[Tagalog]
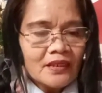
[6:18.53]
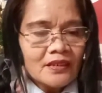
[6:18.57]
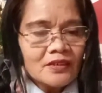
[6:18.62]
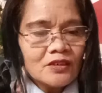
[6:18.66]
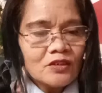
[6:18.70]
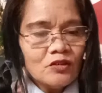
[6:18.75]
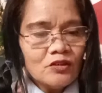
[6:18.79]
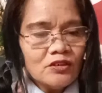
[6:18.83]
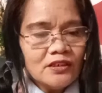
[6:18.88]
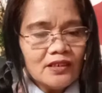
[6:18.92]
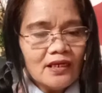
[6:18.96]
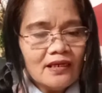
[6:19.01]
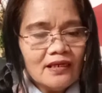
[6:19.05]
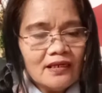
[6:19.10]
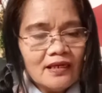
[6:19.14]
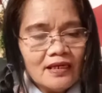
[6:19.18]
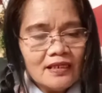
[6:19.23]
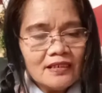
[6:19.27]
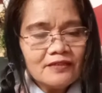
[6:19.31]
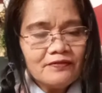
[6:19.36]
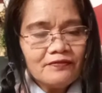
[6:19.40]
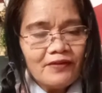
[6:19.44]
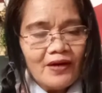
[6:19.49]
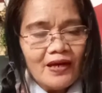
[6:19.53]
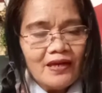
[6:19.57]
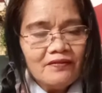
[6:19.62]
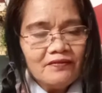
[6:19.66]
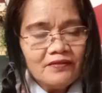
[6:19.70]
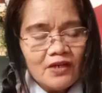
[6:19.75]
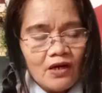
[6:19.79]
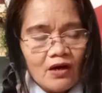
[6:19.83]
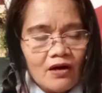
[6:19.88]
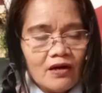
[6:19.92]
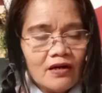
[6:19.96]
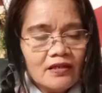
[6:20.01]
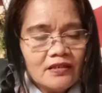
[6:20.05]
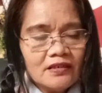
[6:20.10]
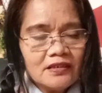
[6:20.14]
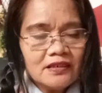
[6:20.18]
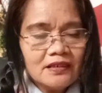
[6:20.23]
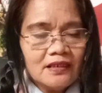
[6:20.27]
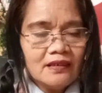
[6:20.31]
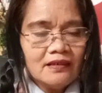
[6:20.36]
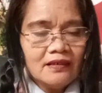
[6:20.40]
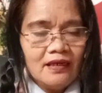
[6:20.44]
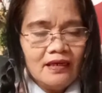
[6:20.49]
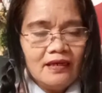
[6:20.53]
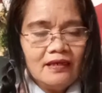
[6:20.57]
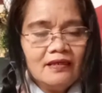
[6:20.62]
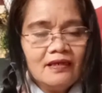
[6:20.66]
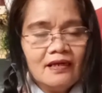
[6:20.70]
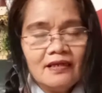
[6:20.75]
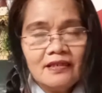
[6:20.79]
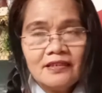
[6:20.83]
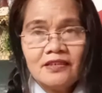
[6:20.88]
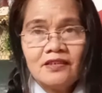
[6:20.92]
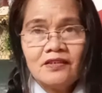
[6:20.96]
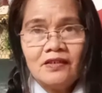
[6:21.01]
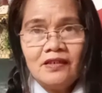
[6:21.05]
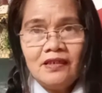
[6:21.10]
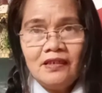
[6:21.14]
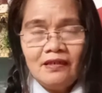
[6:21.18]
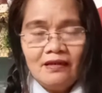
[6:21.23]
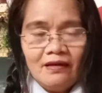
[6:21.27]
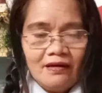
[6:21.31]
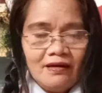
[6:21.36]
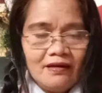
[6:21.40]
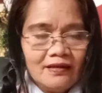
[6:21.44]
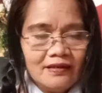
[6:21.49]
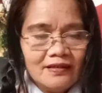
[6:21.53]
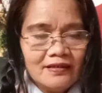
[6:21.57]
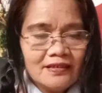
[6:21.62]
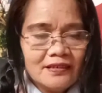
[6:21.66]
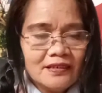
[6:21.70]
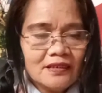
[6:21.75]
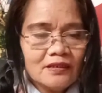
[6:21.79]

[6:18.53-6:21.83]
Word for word: So, Jan has 5 cars and Ed has 3 cars.